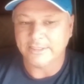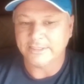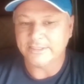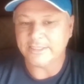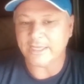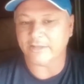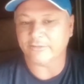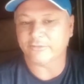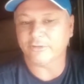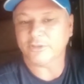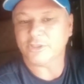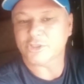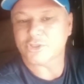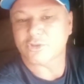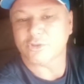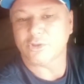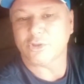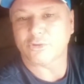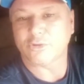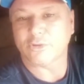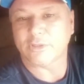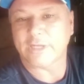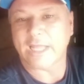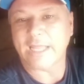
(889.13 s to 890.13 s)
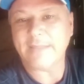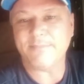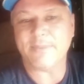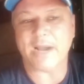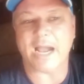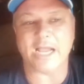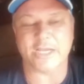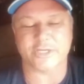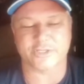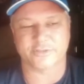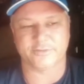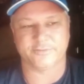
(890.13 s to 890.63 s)
E as outras colocou lá
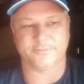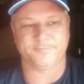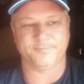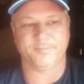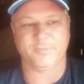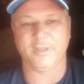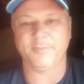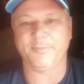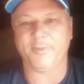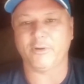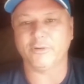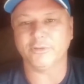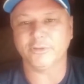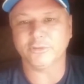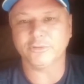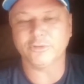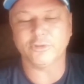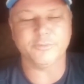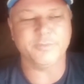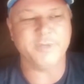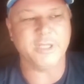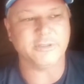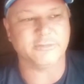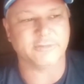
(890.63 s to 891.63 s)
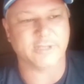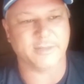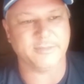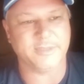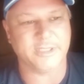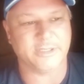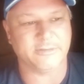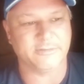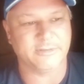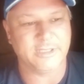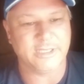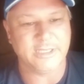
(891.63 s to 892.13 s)
embaixo, tipo onde eu dormi com o
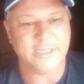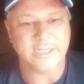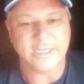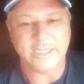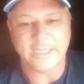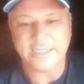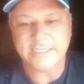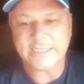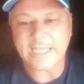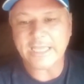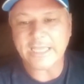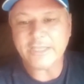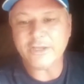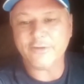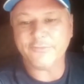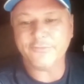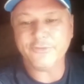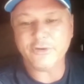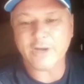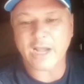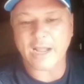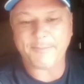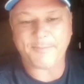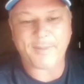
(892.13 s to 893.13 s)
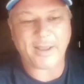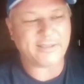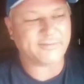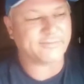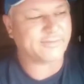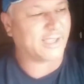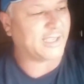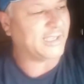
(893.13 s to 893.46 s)
caminhão. E aí eu vi o rapaz